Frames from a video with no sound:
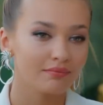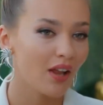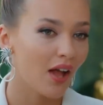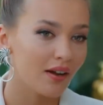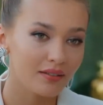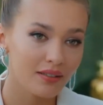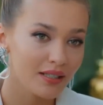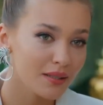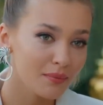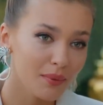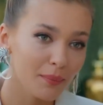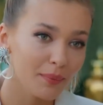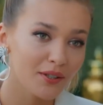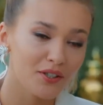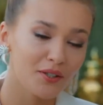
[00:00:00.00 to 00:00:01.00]
Tem
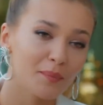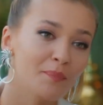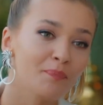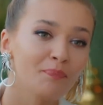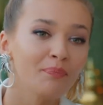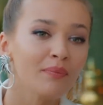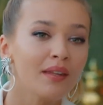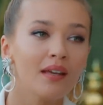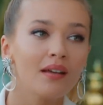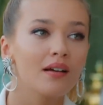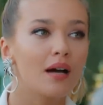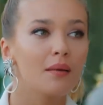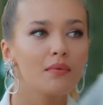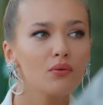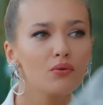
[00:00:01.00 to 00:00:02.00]
razão, pai.
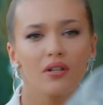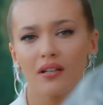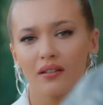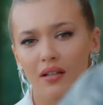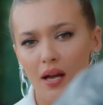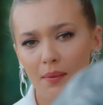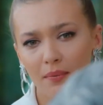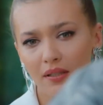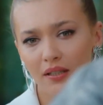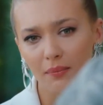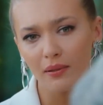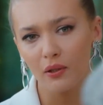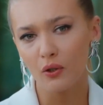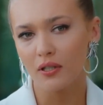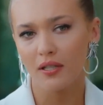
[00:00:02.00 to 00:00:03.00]
Mas o Omar sabe
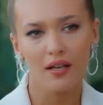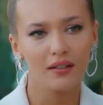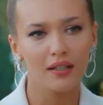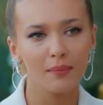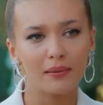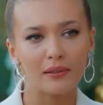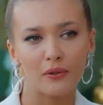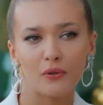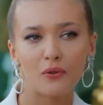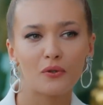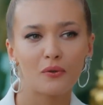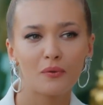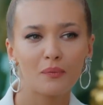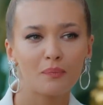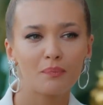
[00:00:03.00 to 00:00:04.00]
o que faz e você
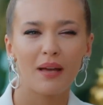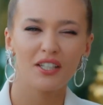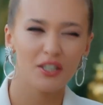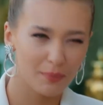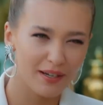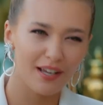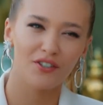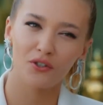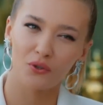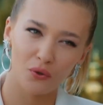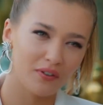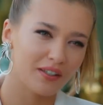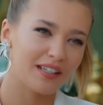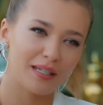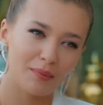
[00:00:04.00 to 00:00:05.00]
sabe disso. Então, vamos